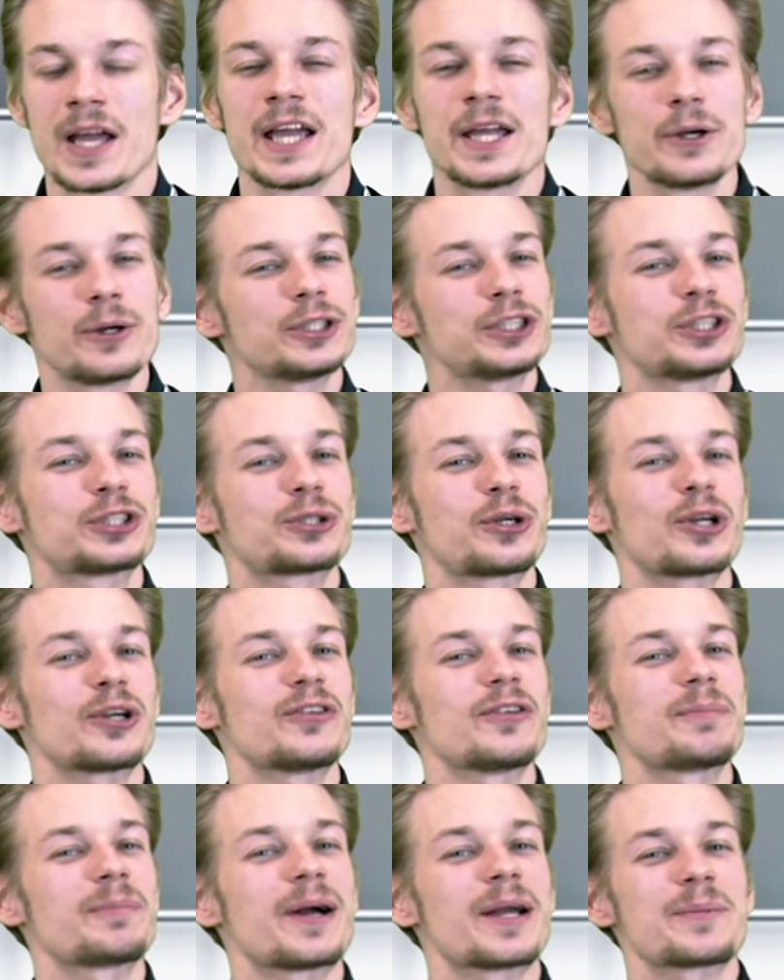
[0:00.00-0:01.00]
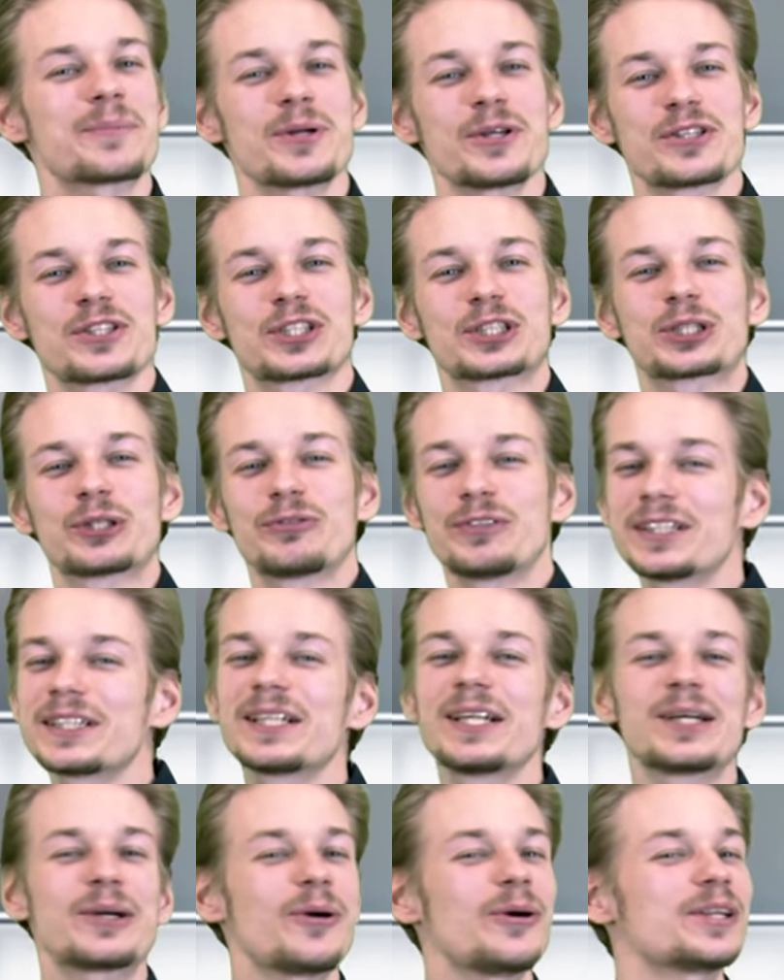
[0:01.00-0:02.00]
И очень скоро вы поймете, что вы
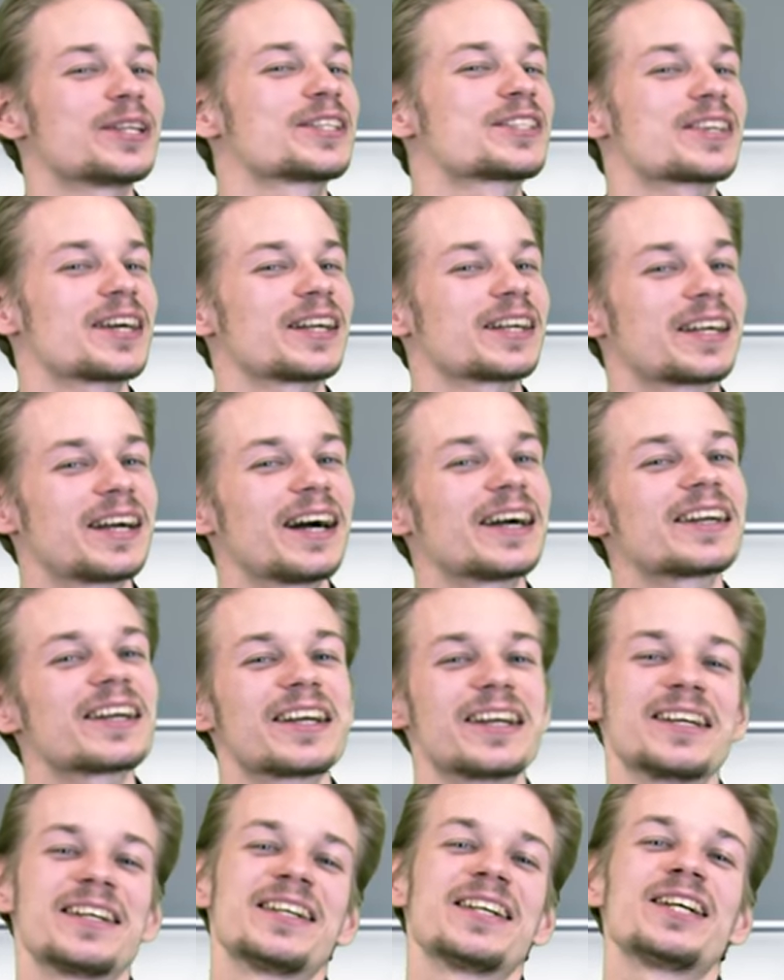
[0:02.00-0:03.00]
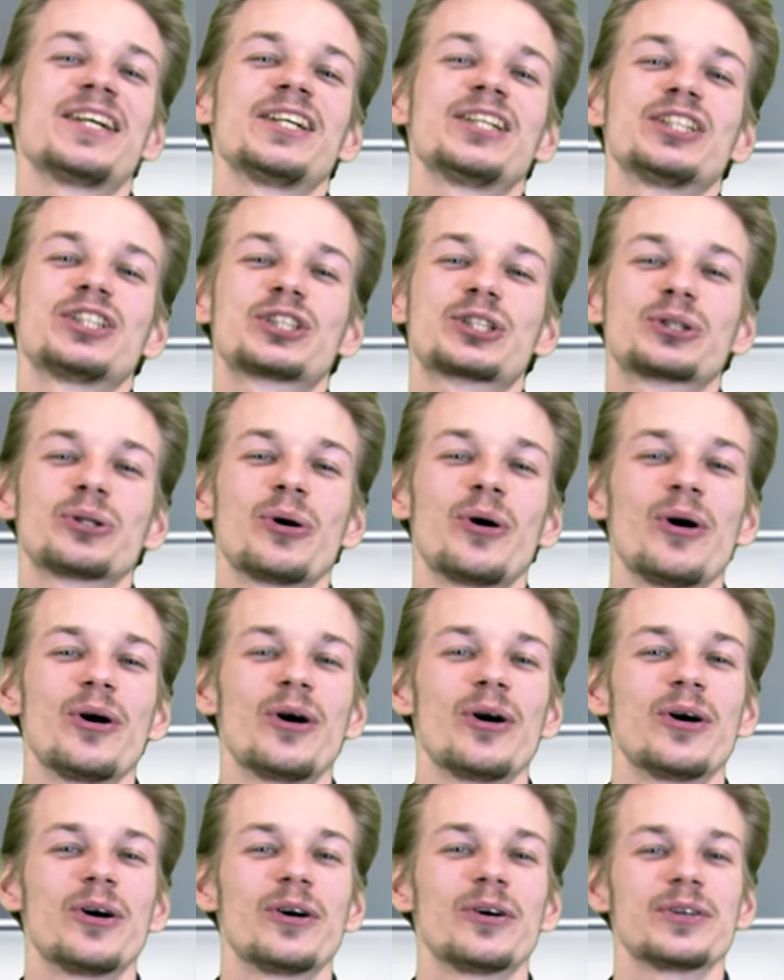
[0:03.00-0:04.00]
далеко не царь горы,
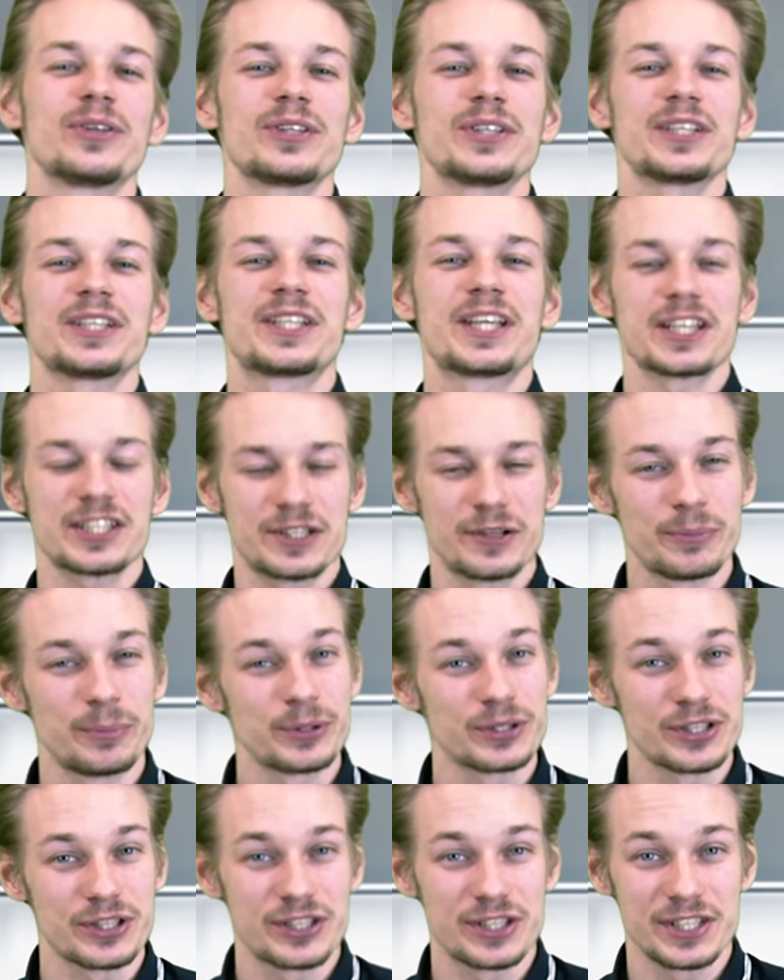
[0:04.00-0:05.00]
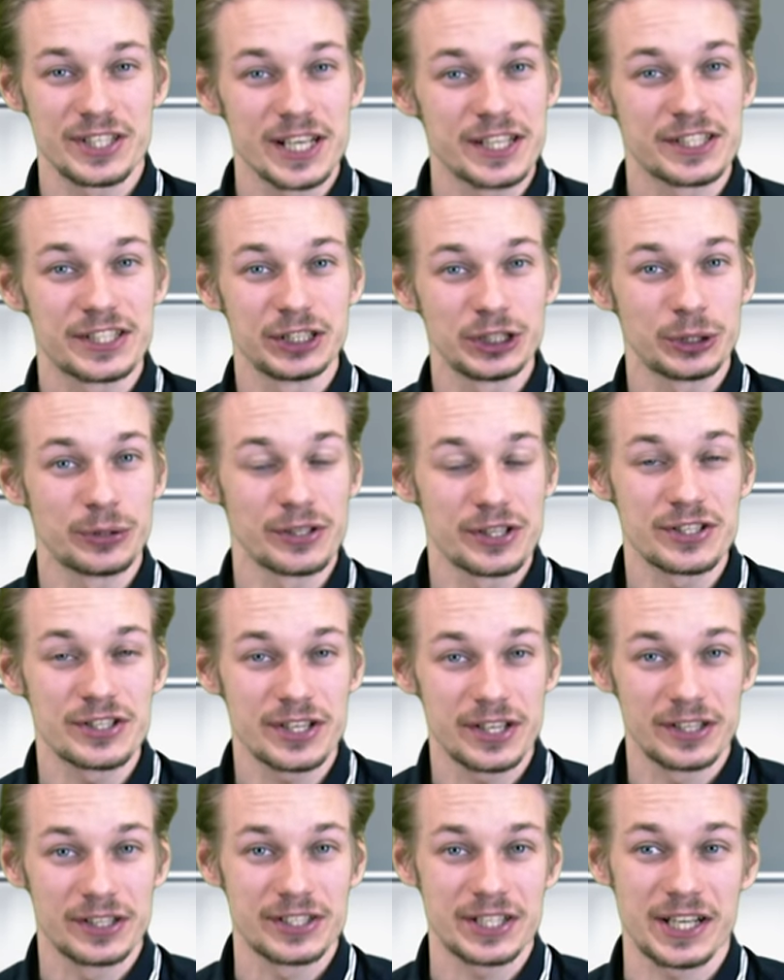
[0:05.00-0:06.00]
что если вы будете сидеть и ничего не
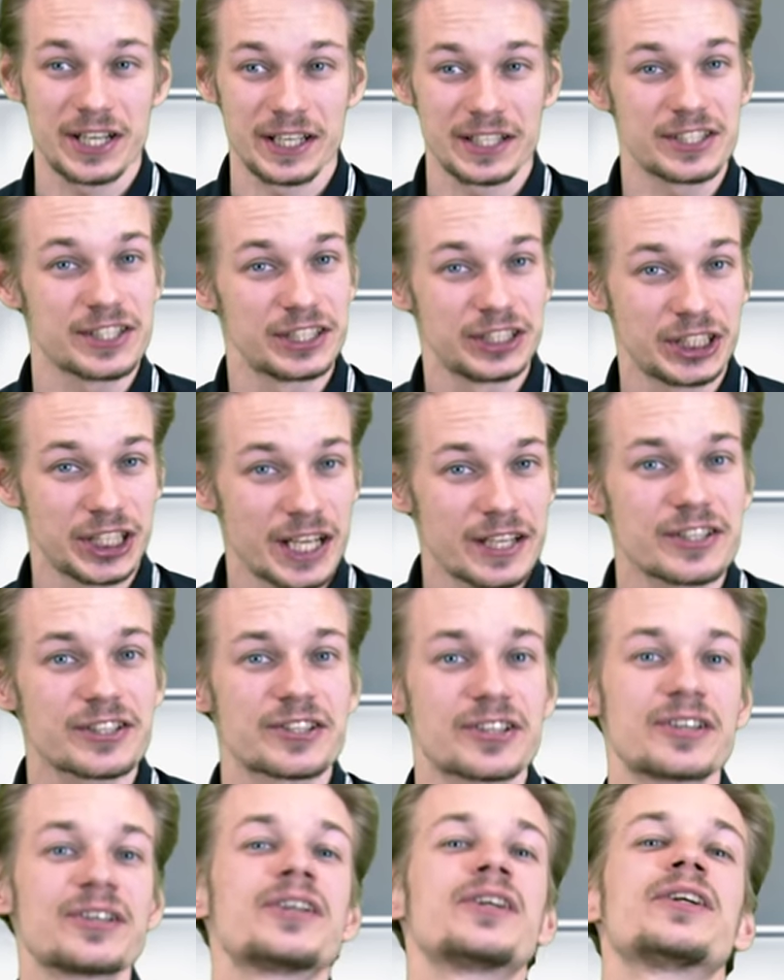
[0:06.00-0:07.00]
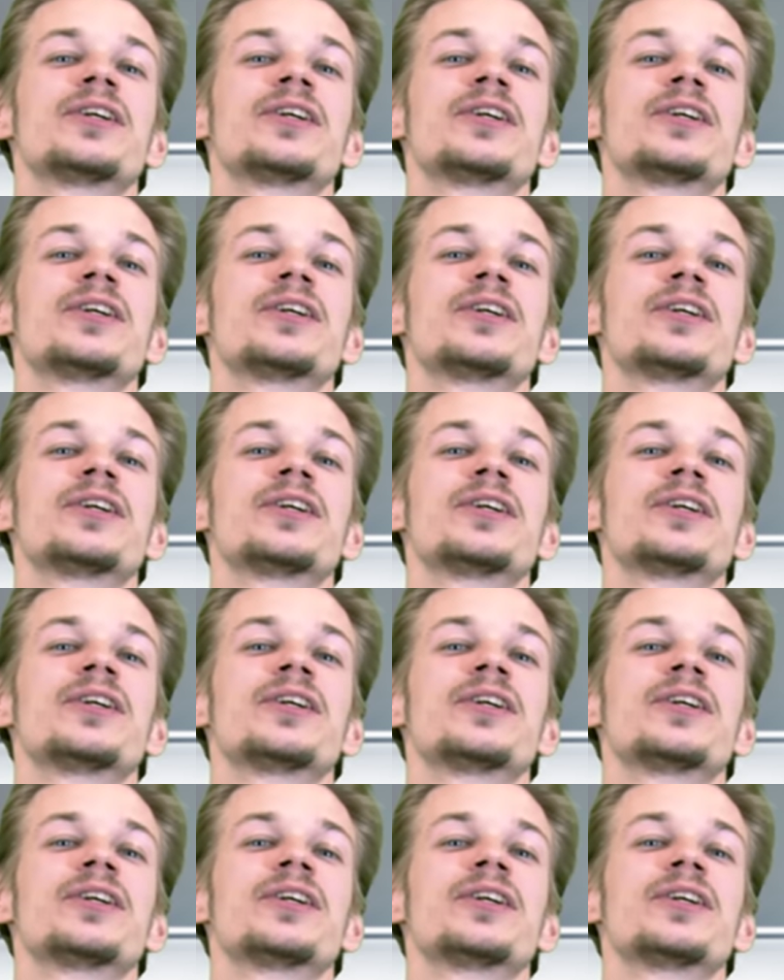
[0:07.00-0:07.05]
делать, как сейчас,